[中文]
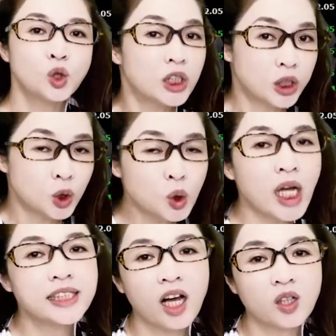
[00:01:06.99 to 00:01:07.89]
你
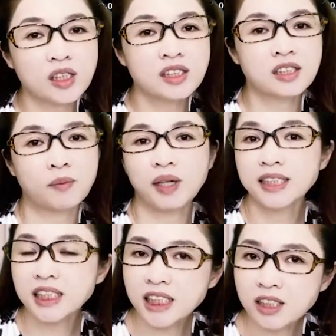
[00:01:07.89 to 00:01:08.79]
赚到的是什么？
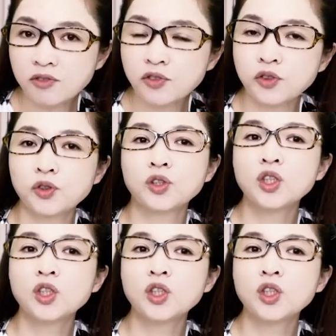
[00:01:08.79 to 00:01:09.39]
幸福